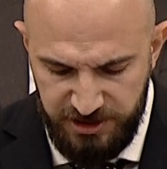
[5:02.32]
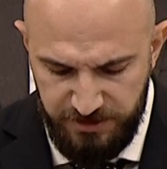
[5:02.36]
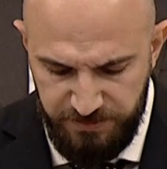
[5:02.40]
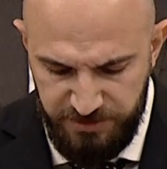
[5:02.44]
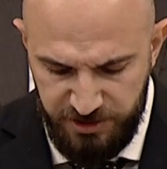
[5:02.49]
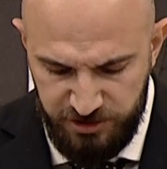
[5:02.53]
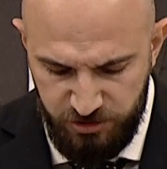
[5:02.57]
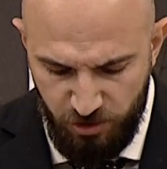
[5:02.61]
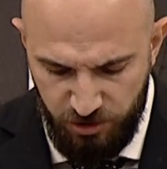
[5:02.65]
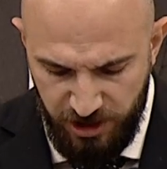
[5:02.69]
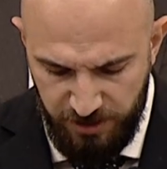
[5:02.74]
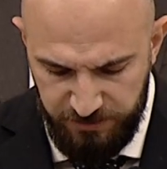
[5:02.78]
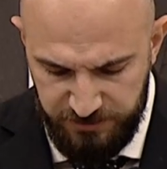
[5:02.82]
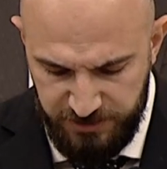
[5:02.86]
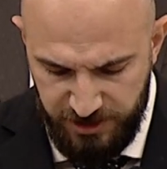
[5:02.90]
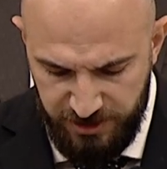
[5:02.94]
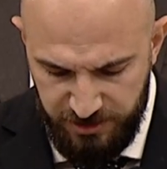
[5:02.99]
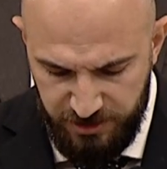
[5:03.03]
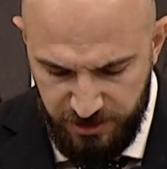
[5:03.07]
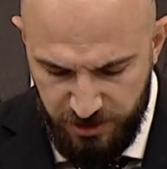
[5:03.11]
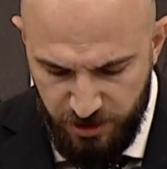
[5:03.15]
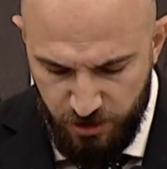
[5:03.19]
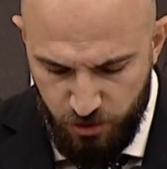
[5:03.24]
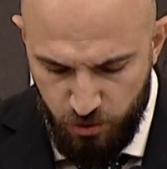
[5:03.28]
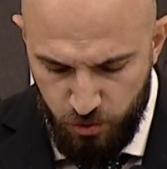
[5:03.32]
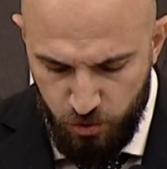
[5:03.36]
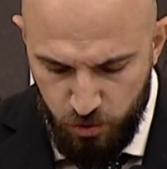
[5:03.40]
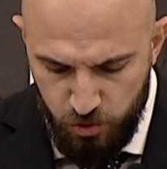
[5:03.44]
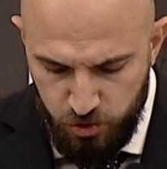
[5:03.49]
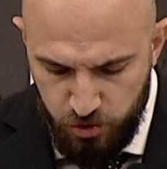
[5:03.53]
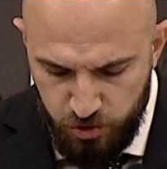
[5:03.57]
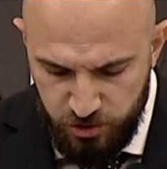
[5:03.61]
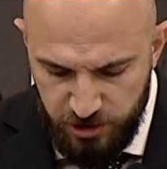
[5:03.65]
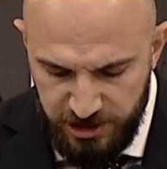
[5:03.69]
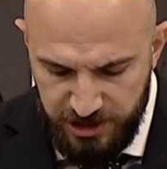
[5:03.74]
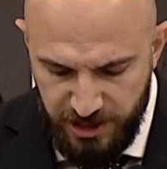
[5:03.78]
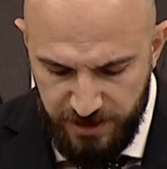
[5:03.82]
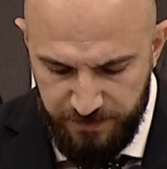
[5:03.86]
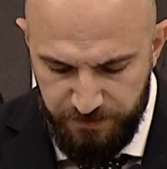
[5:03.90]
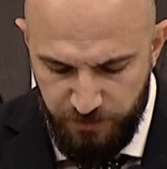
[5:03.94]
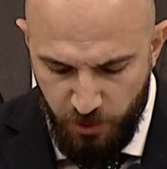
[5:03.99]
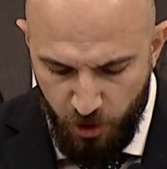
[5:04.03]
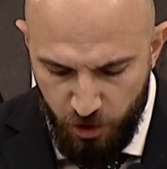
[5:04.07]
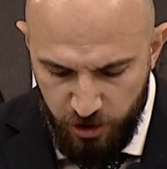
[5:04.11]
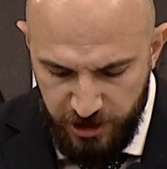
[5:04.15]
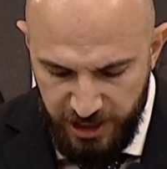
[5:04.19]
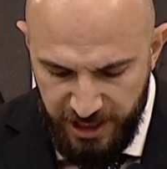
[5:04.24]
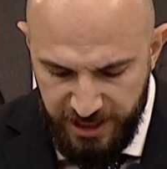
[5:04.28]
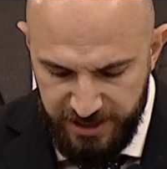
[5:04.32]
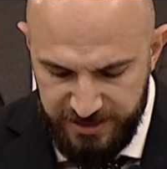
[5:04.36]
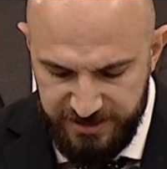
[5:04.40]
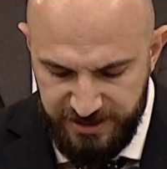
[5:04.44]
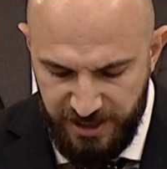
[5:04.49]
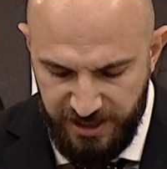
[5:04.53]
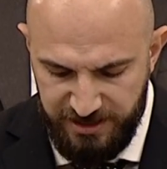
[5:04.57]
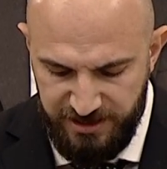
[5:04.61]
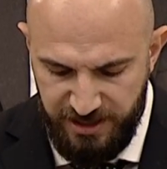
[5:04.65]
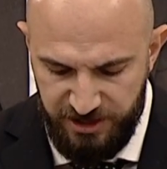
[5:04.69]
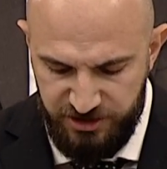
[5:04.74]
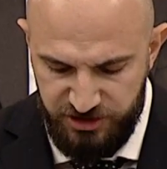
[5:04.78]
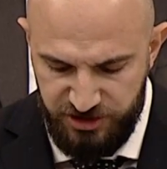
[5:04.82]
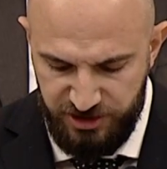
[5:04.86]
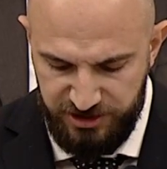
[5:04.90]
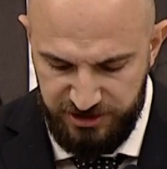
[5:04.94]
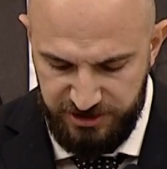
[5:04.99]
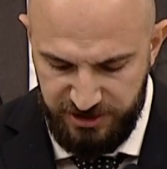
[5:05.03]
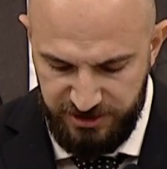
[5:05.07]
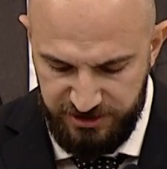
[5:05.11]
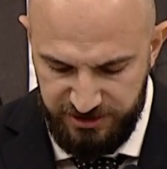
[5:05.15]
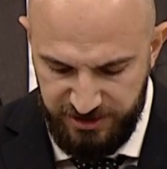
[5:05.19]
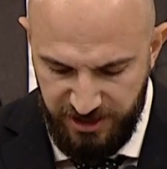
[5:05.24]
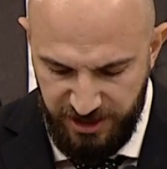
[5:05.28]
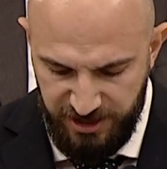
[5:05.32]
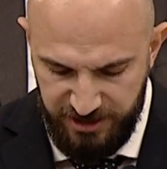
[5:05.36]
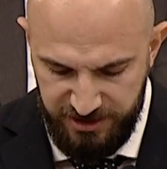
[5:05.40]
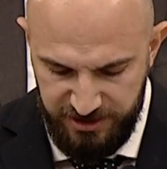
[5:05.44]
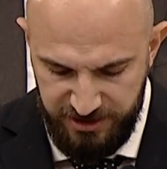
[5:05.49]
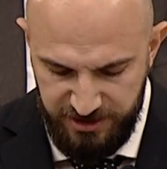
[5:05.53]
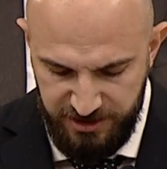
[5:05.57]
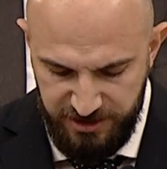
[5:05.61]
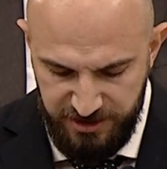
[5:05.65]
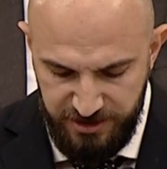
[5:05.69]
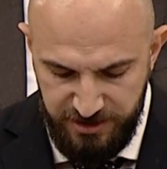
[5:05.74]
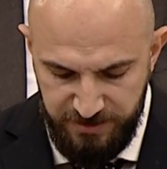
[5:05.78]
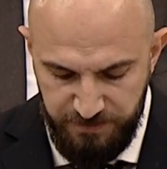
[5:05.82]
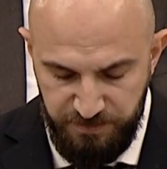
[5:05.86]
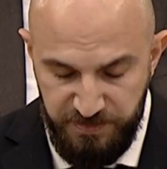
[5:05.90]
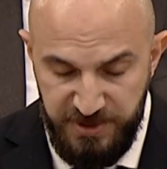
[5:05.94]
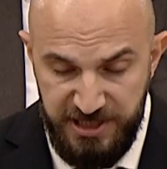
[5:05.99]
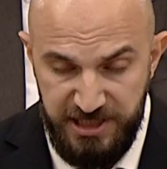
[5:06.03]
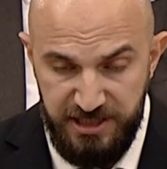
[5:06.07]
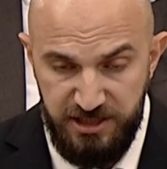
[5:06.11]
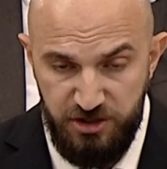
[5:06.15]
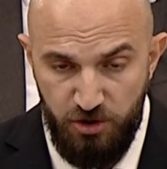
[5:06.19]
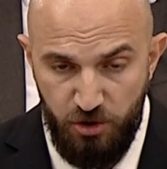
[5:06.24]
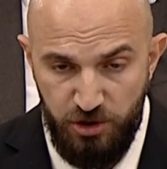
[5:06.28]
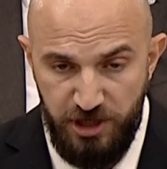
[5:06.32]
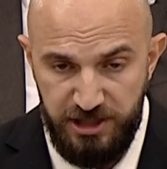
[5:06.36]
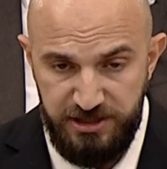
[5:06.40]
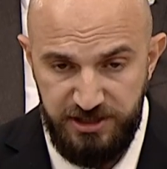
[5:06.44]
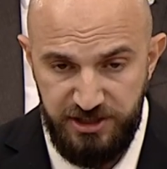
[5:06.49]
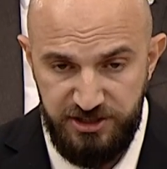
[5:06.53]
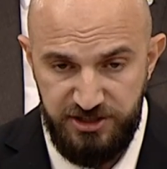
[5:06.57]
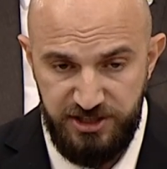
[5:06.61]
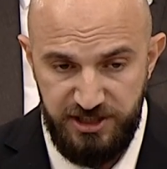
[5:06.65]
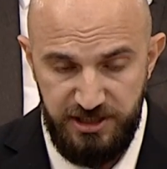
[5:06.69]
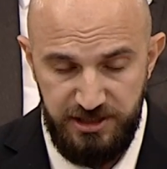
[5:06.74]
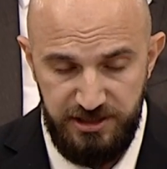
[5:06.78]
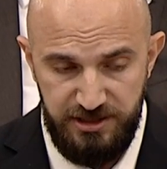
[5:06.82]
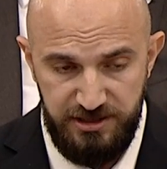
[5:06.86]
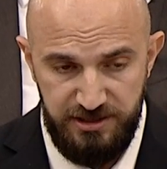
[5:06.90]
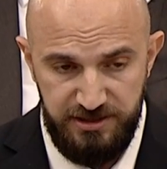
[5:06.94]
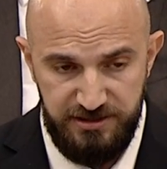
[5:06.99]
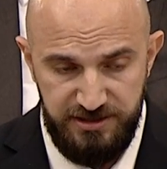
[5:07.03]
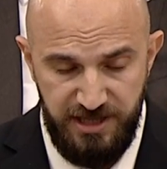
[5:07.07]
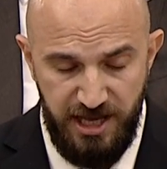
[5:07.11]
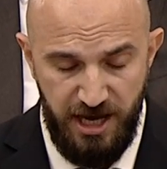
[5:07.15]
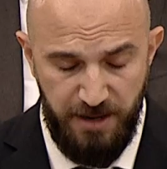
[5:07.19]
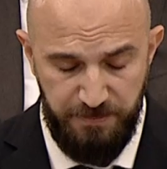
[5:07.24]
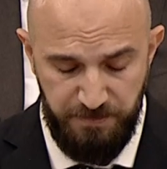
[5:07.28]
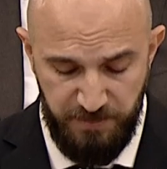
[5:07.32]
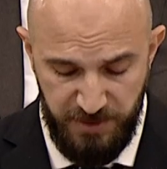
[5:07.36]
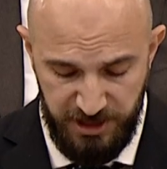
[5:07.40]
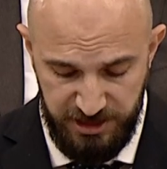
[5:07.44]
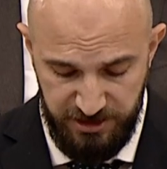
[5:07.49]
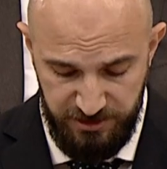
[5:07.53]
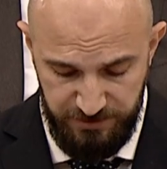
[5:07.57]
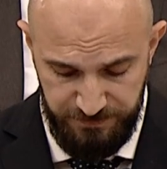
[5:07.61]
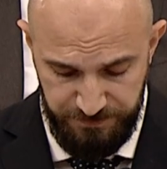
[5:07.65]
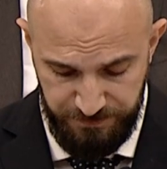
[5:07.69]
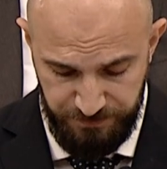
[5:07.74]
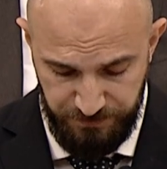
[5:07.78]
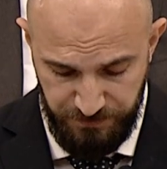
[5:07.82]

bir dönemde üstüne de böyle engeller çıktığında bir yönetici ne yapmalı?